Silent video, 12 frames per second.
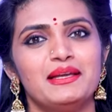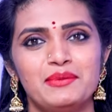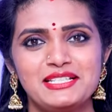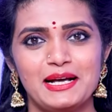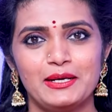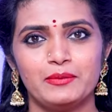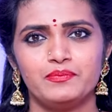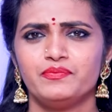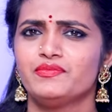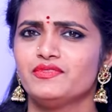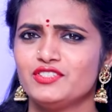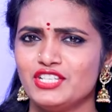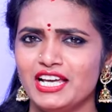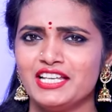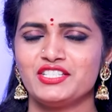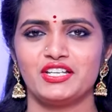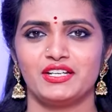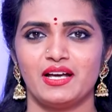నమస్కారం జయ
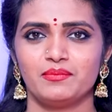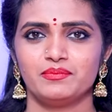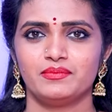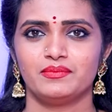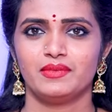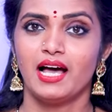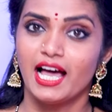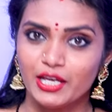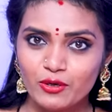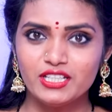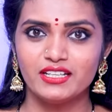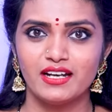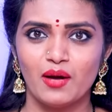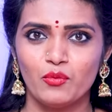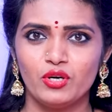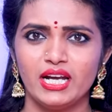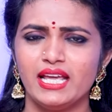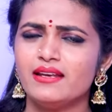శ్రీరామ్ అయోధ్య
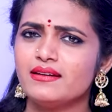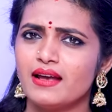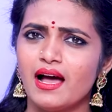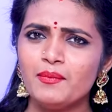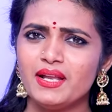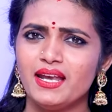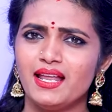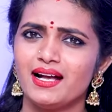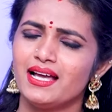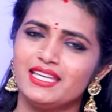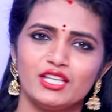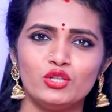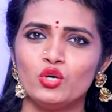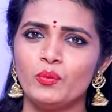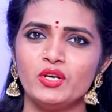రాముడిని రామ్లల్లాగా ఎందుకు